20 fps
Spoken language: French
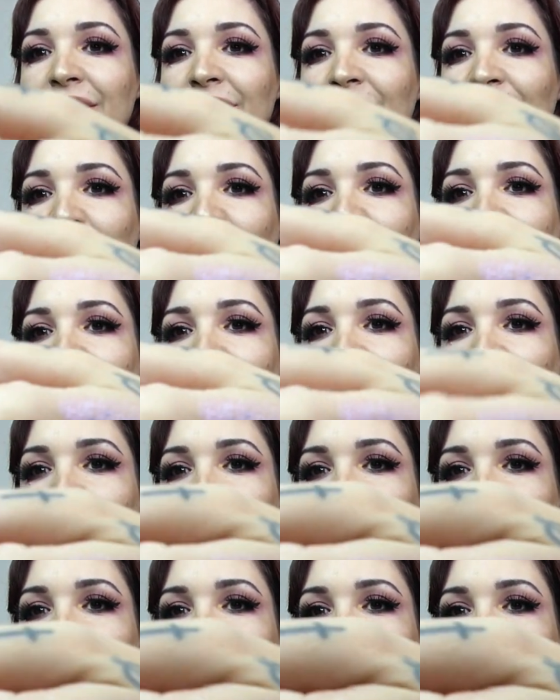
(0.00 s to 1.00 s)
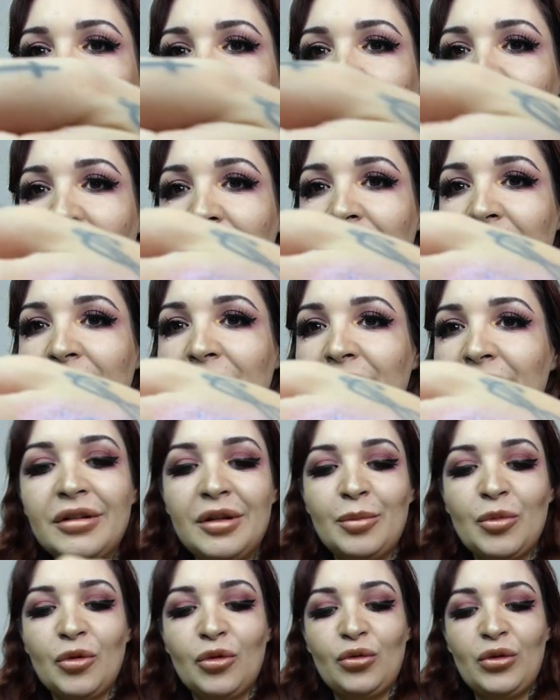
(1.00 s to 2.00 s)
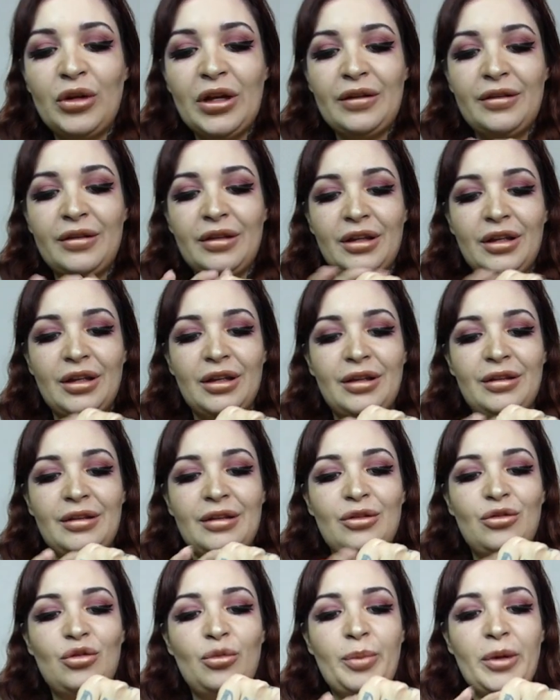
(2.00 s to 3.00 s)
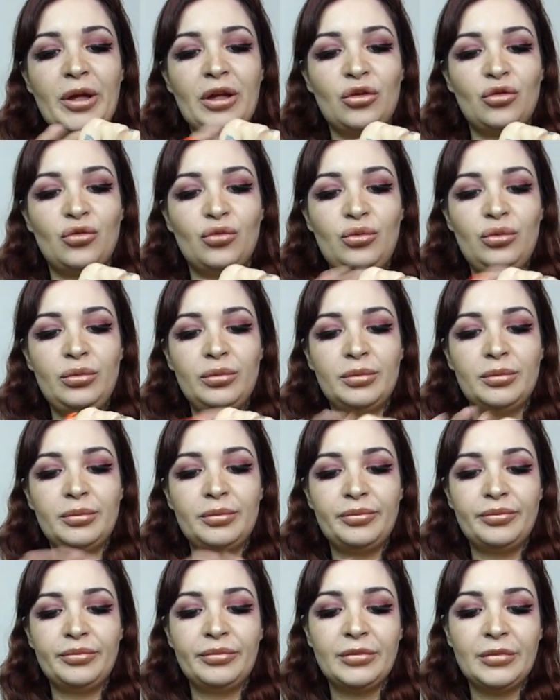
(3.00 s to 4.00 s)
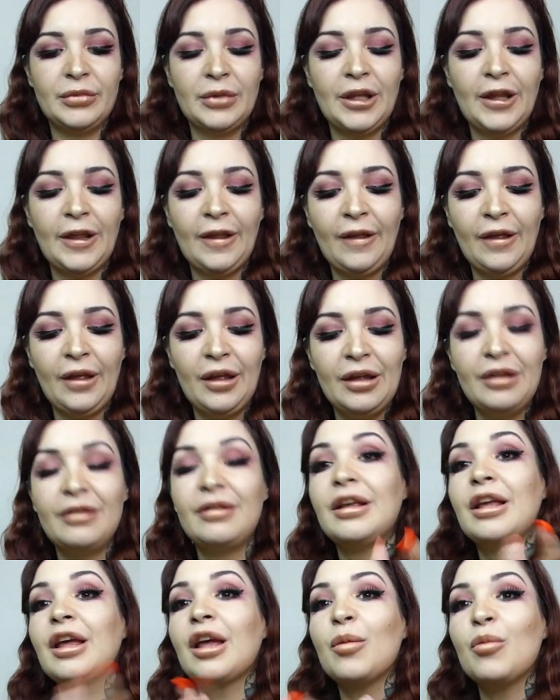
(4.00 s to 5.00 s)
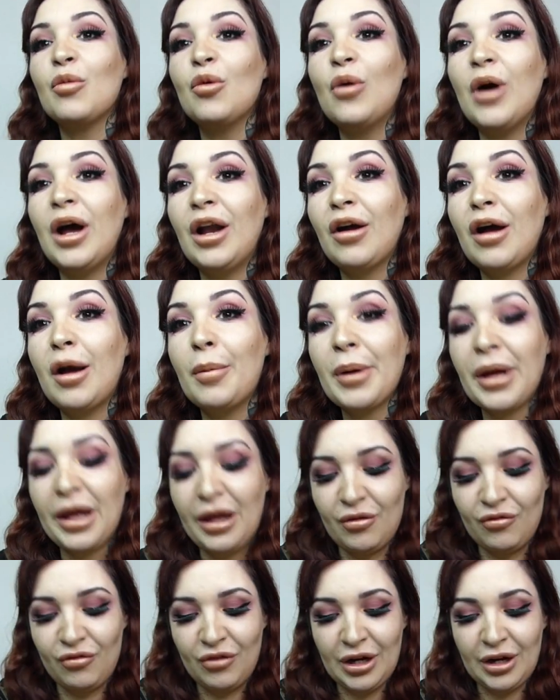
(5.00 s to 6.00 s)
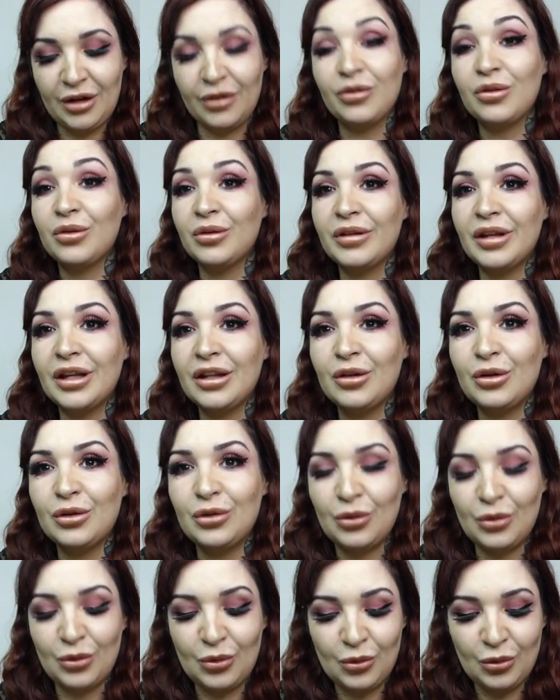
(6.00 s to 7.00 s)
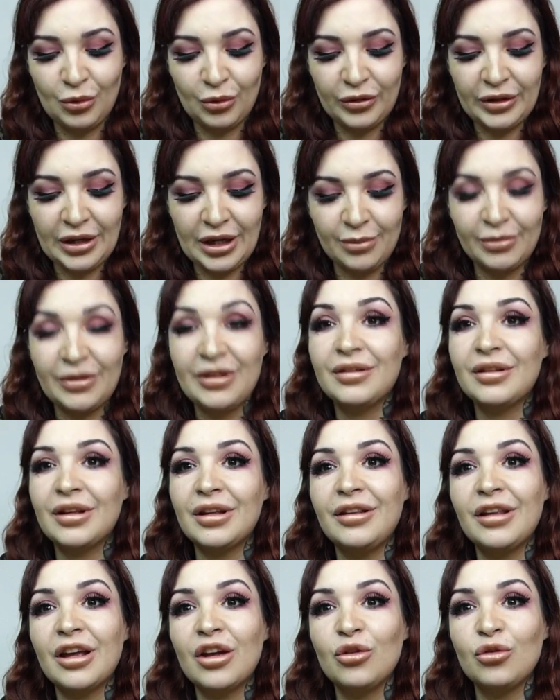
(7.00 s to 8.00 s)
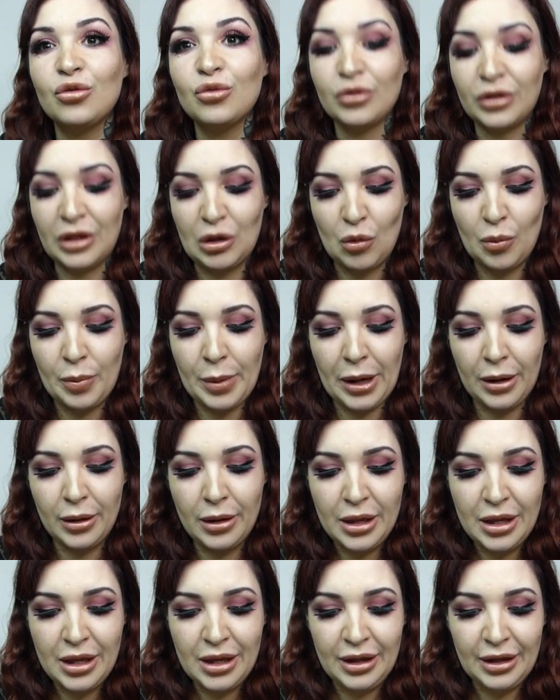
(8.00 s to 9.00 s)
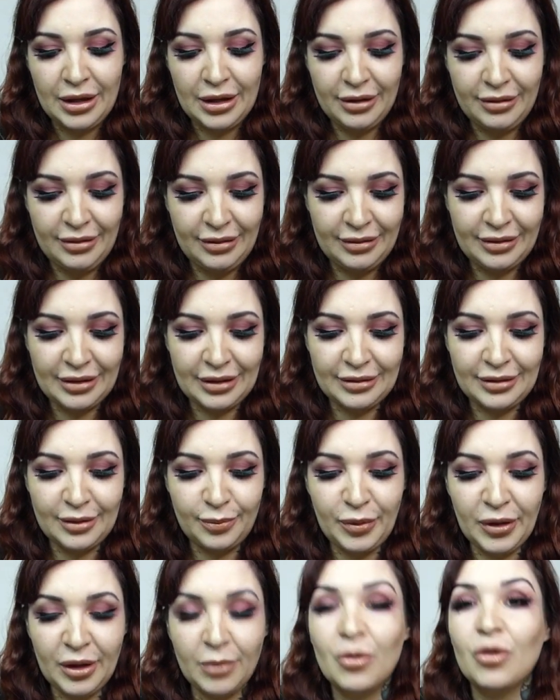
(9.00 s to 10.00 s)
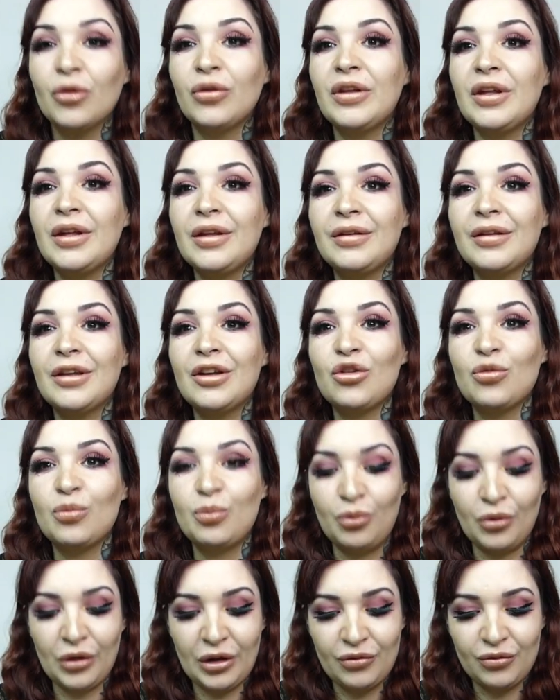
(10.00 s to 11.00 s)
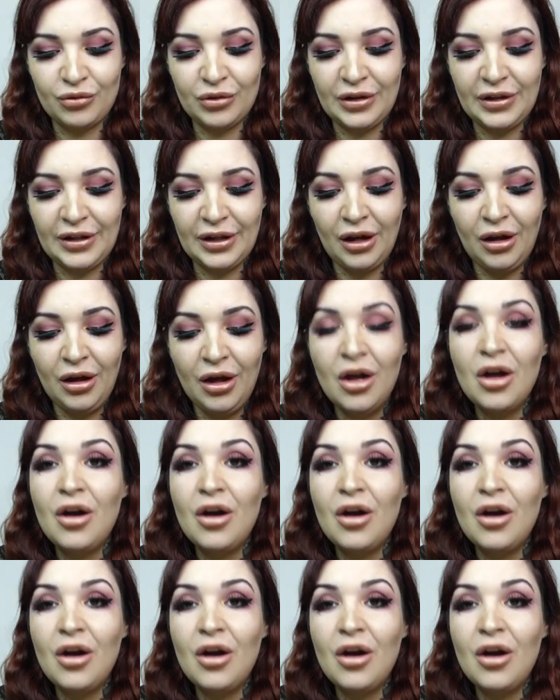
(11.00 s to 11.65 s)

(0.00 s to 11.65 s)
Je sais pas si vous verrez bien. Mais en tout cas, c'est super doux. C'est crémeux, alors après à voir ce que ça donne au long terme, si ça tient une journée ou pas, et si c'est assez pigmenté, ça je pourrais vous le dire